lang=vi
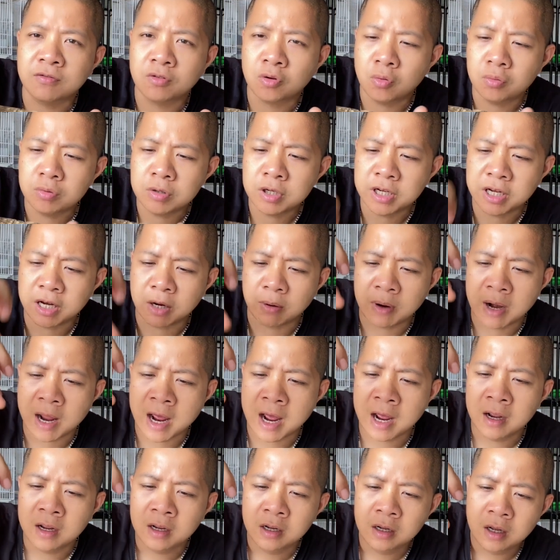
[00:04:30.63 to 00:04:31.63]
cũng như kiểu
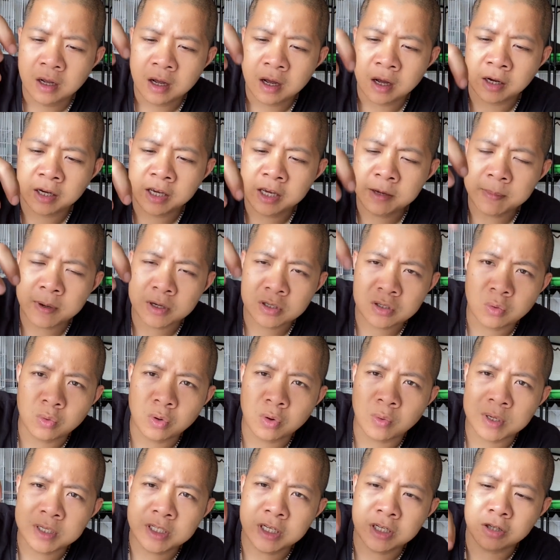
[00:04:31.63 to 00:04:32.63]
là à, khi mà trong
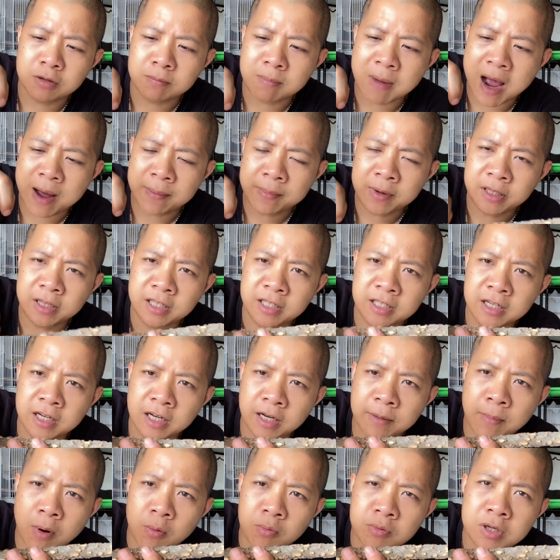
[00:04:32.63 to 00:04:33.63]
cái quá trình nó bám này thì những
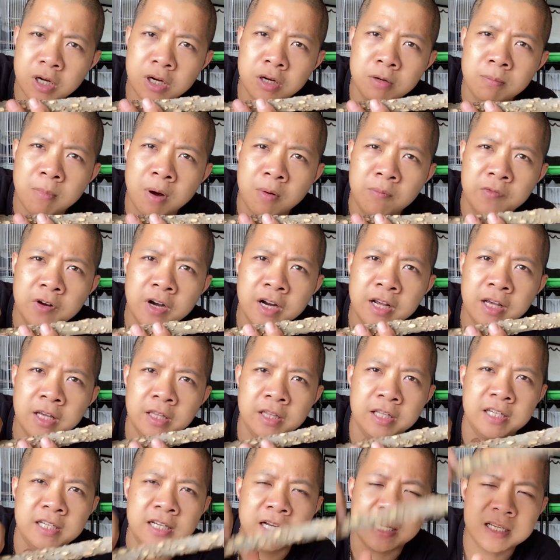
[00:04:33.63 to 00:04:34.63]
cái móng chân nó bấm vào đây
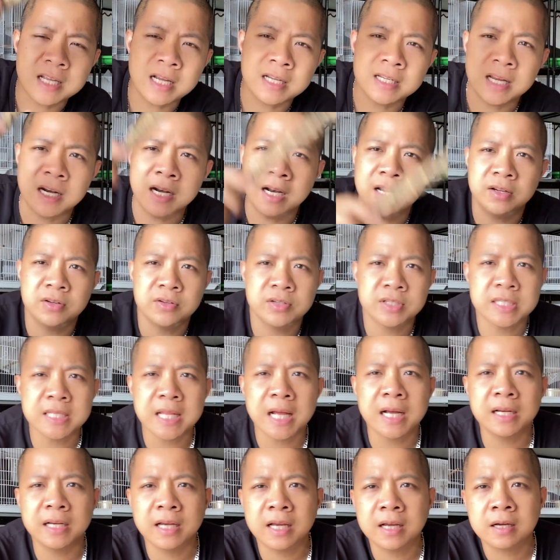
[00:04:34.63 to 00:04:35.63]
thì chắc chắn là sẽ
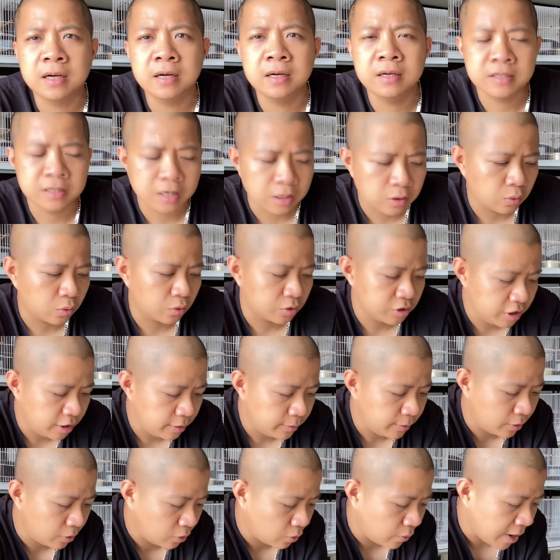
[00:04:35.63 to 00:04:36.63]
tăng cái cơ chân của con
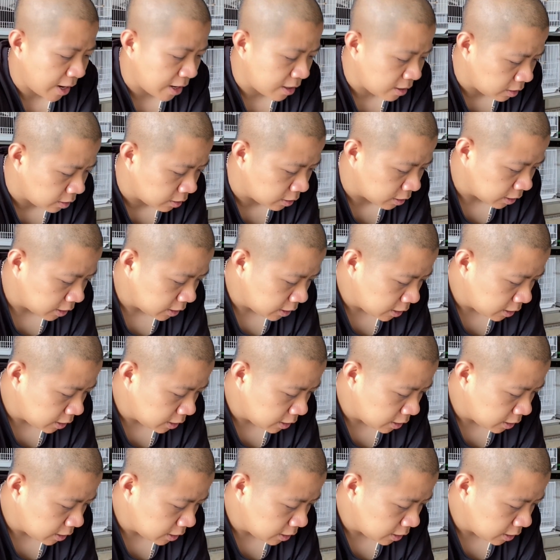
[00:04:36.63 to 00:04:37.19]
chim này nó khỏe hơn.